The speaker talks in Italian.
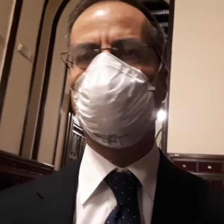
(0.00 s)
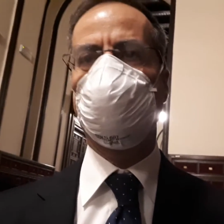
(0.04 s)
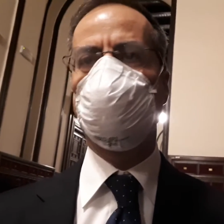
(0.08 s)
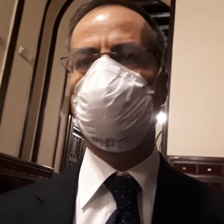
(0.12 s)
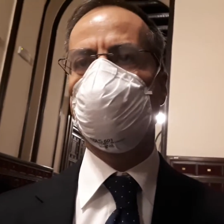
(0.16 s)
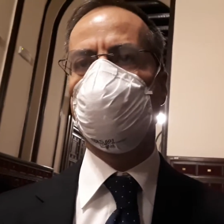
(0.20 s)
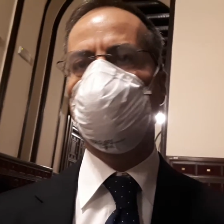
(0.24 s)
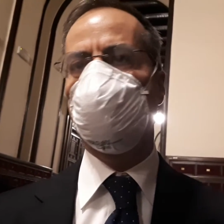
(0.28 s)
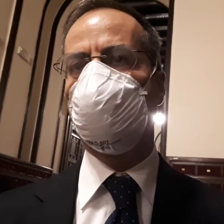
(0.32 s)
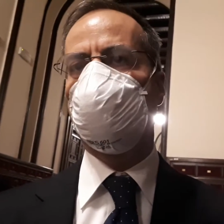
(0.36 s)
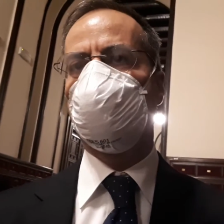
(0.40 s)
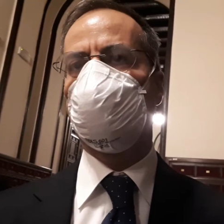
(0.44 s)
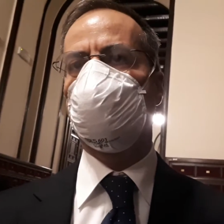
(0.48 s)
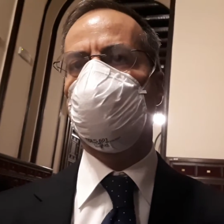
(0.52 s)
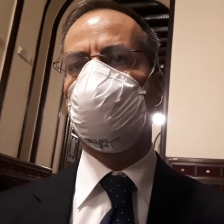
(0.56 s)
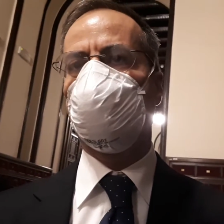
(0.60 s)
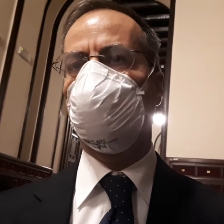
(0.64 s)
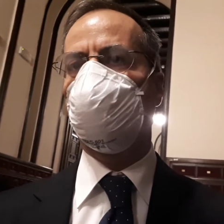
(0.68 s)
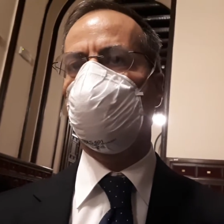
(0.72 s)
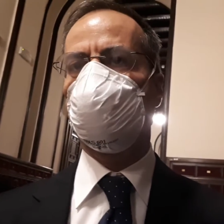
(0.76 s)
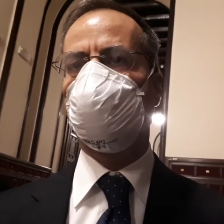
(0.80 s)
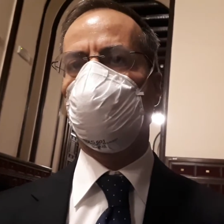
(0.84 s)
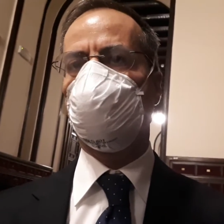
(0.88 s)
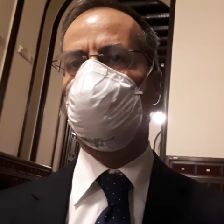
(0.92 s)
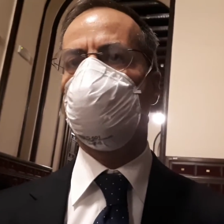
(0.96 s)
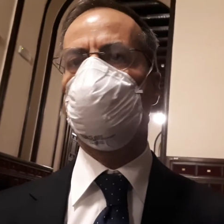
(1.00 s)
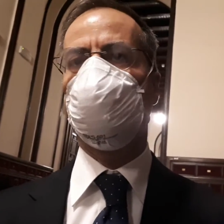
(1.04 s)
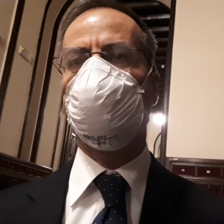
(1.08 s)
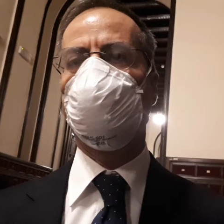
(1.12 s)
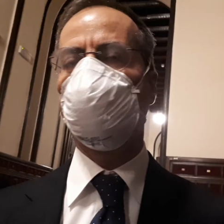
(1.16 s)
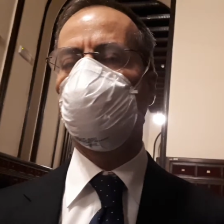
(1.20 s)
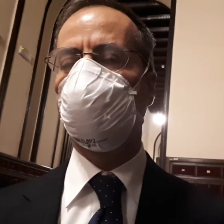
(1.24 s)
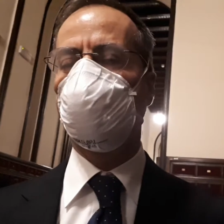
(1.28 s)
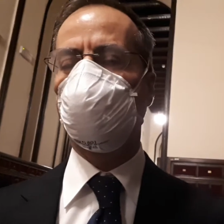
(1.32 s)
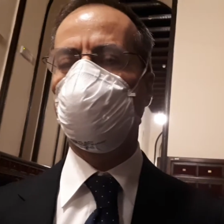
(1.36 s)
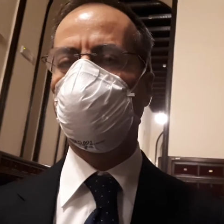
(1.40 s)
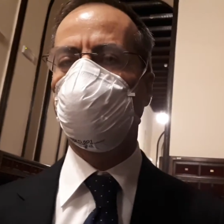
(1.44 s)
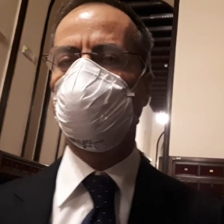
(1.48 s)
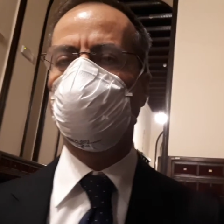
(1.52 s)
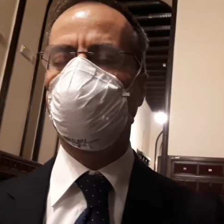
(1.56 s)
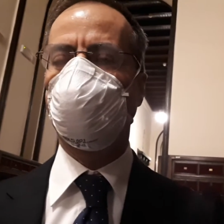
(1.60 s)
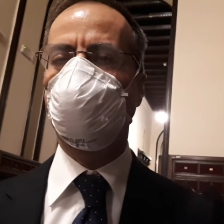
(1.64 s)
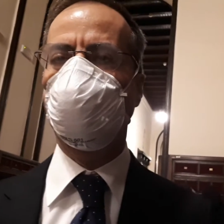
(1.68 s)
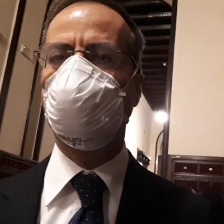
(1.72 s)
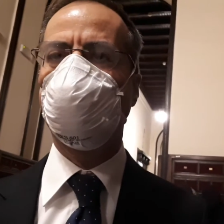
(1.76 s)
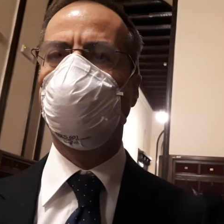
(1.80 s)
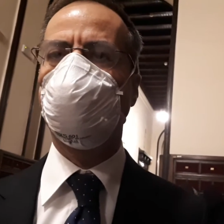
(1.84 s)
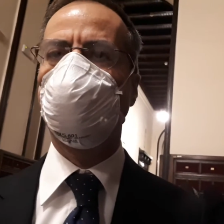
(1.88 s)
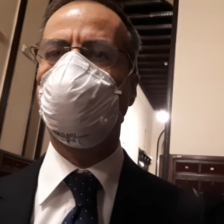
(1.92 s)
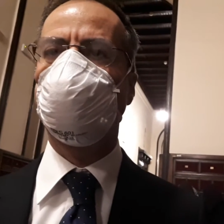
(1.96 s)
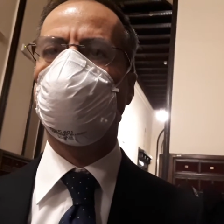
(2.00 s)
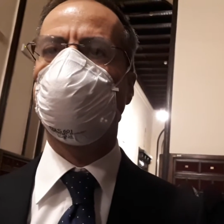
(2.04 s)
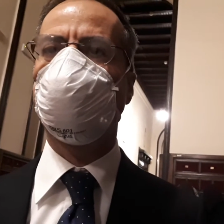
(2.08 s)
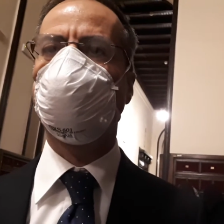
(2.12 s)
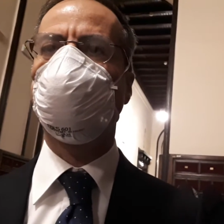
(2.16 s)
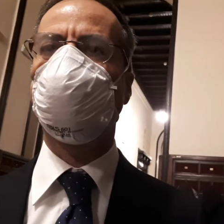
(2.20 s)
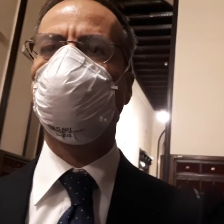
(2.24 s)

ci stiamo trascinando ormai da troppi mesi.